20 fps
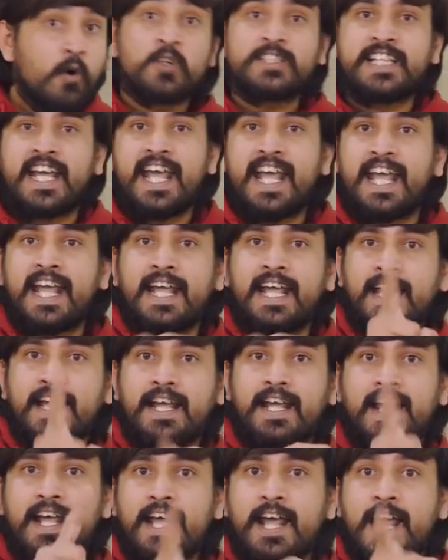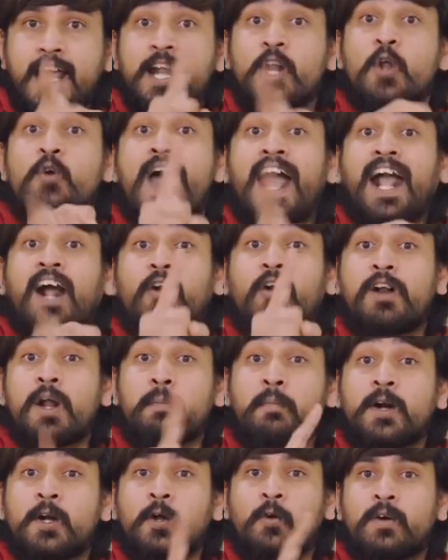ఒసే నువ్వు
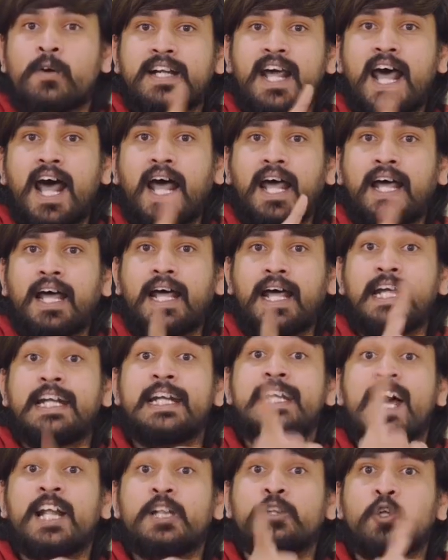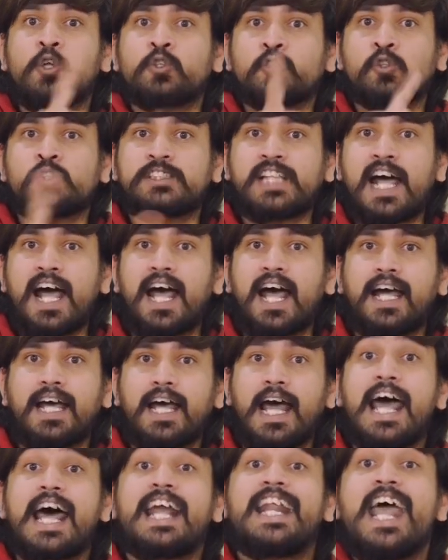ఎక్కడున్నా పట్టుకుంటా నీ అంతు చూస్తా
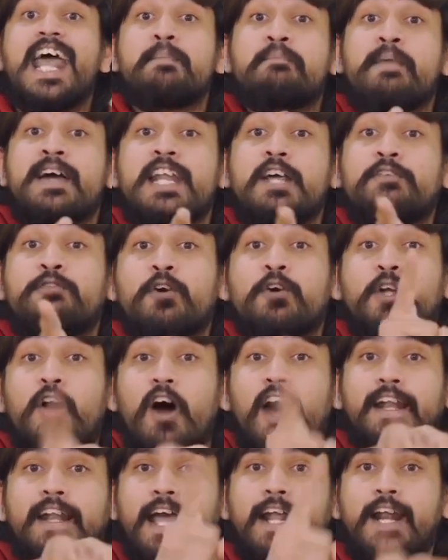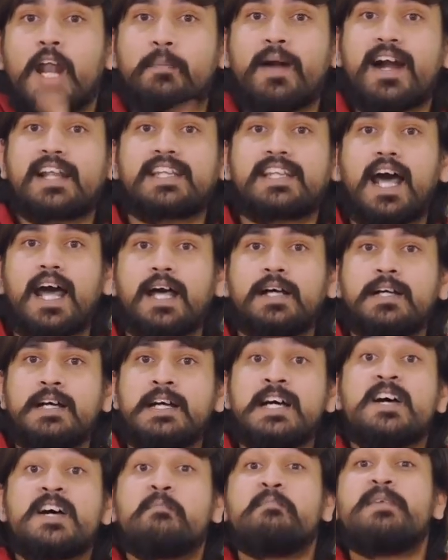రేపే నీ ఫోటో ఆన్లైన్లో పెడతా
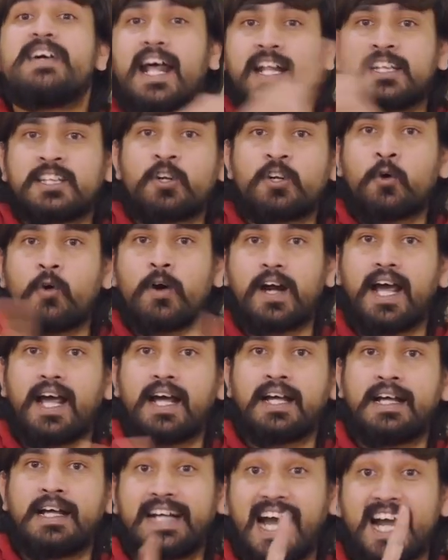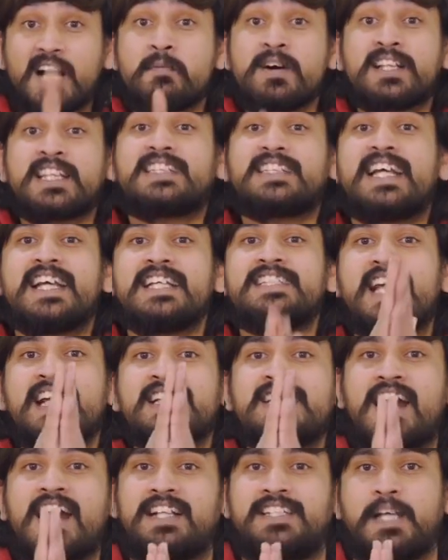మీరందరూ కూడా కనబడతా
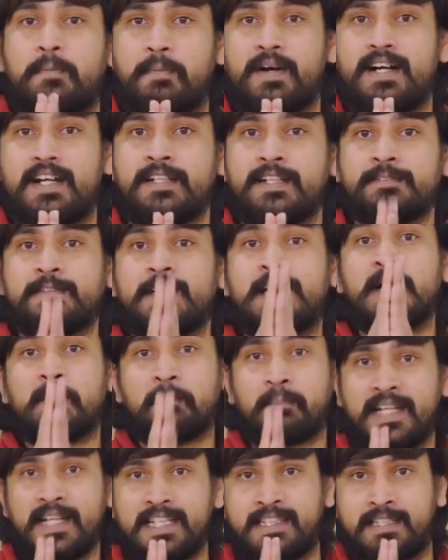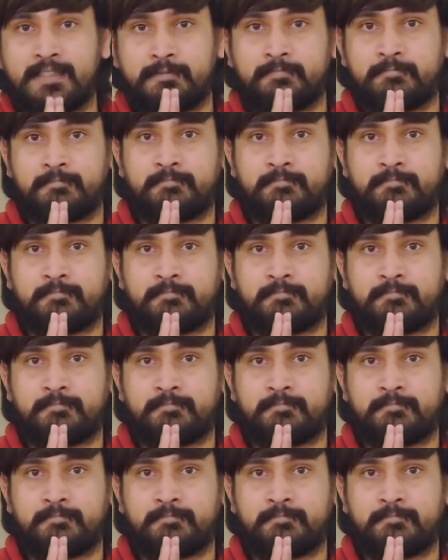దయచేసి నాకు చెప్పండి ప్లీజ్